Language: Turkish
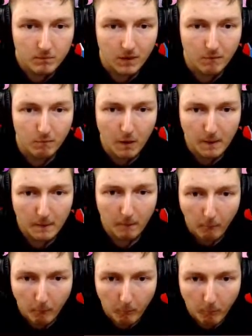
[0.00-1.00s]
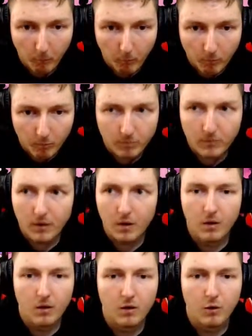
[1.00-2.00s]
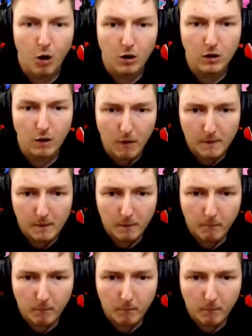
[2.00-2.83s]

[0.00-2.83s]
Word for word: Lan vur. Oğlum vur.